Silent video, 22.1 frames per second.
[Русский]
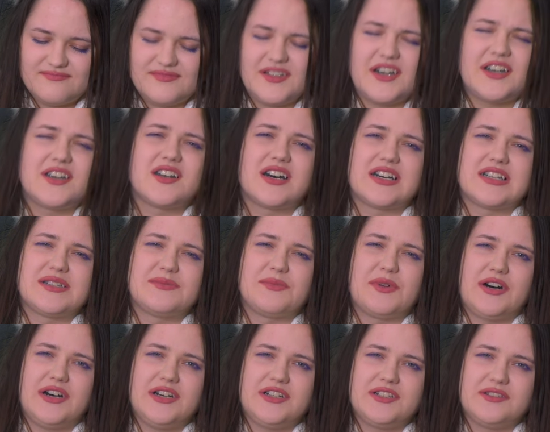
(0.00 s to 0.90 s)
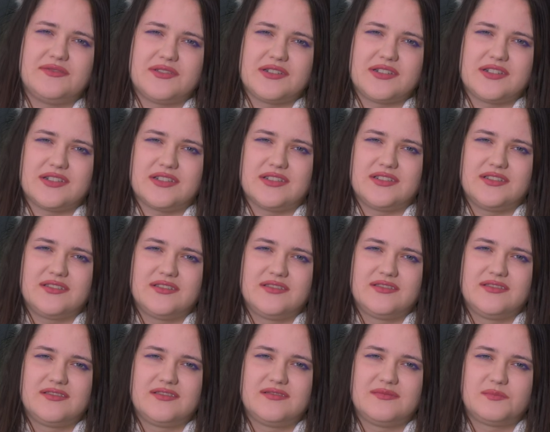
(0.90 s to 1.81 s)
нахер заморачиваться.
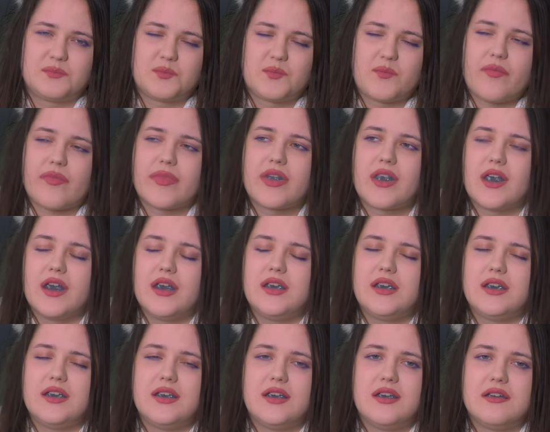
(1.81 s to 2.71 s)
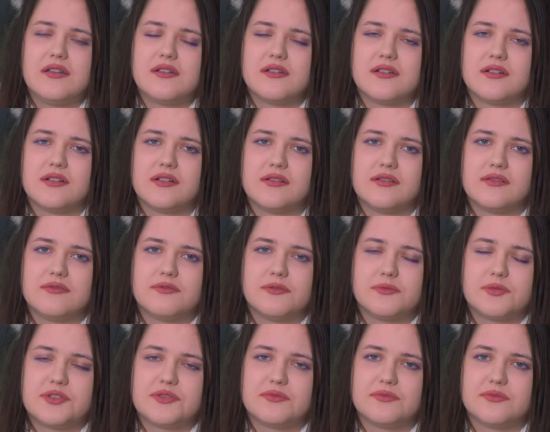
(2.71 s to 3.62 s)
И, в
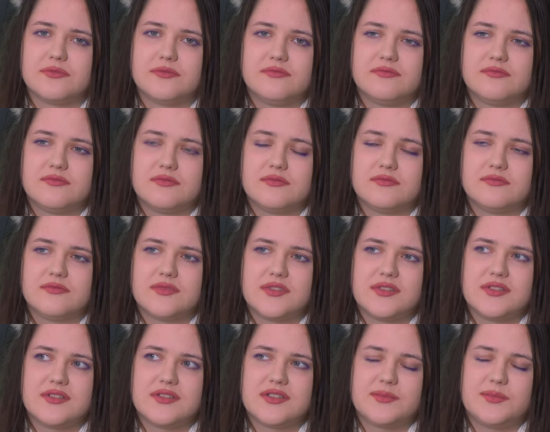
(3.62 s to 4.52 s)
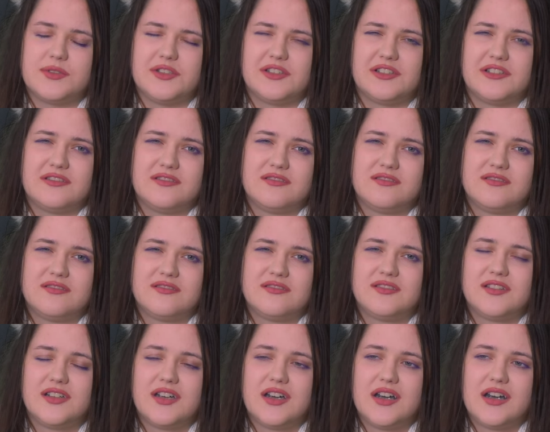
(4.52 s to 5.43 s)
общем, забила.
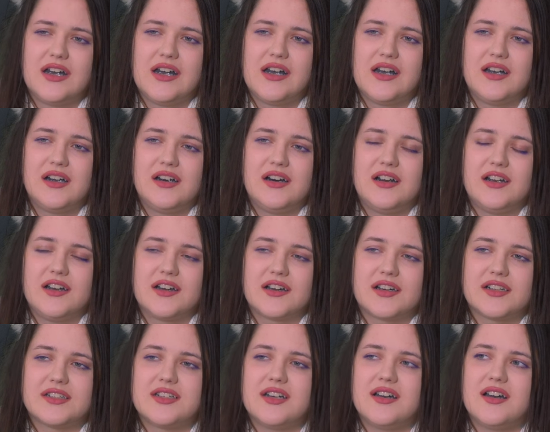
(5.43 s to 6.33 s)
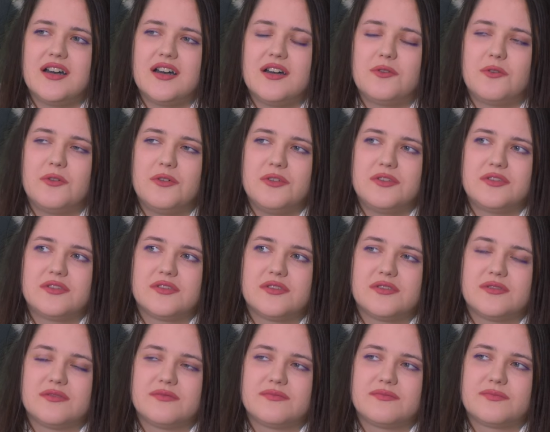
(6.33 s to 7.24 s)
Хотя
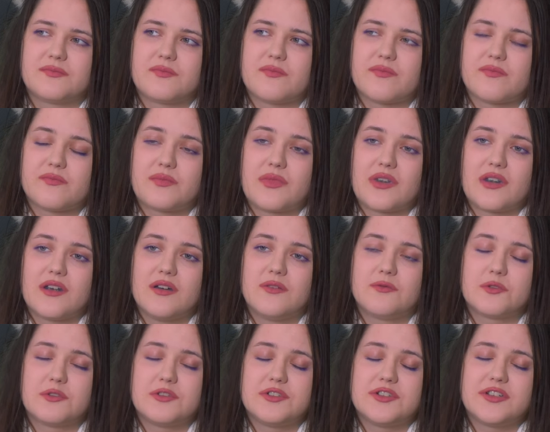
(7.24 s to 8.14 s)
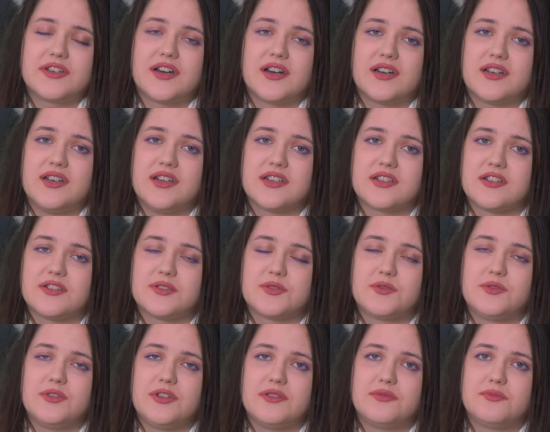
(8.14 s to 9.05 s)
он вроде как, если
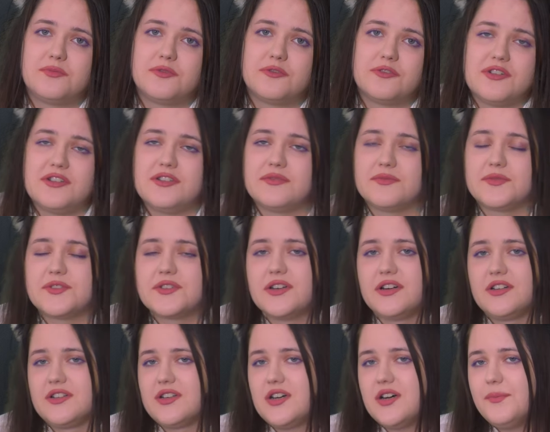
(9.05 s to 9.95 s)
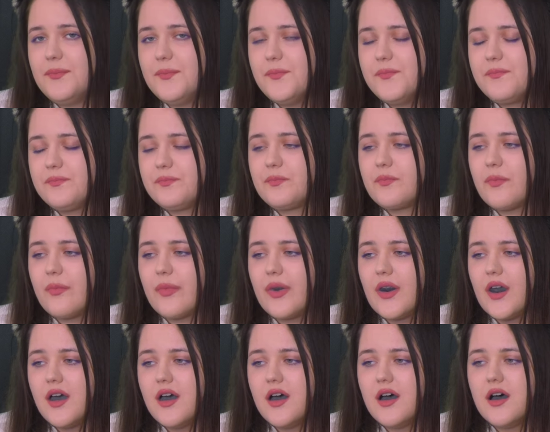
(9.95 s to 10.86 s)
судить по этим скринам,
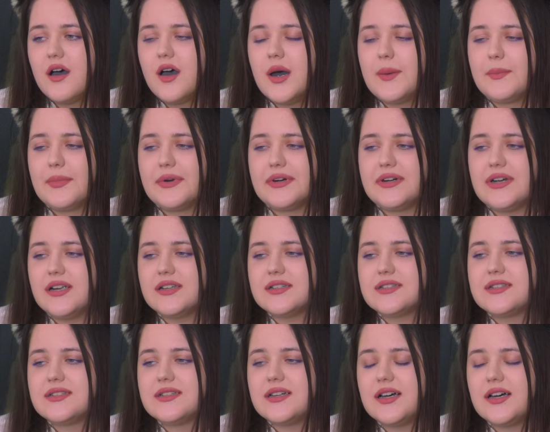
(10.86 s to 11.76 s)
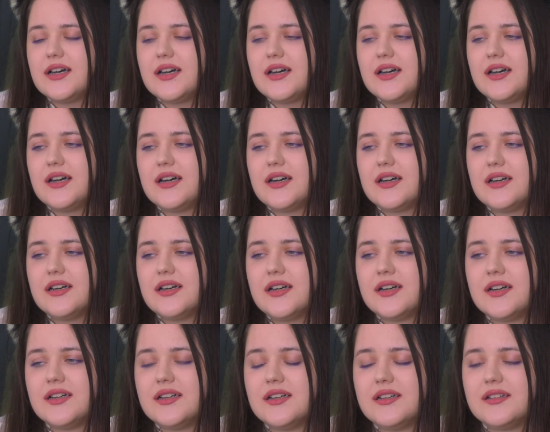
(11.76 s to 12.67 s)
пытался
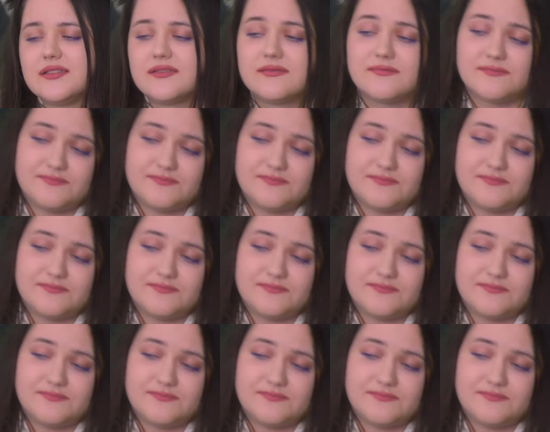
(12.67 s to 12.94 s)
э,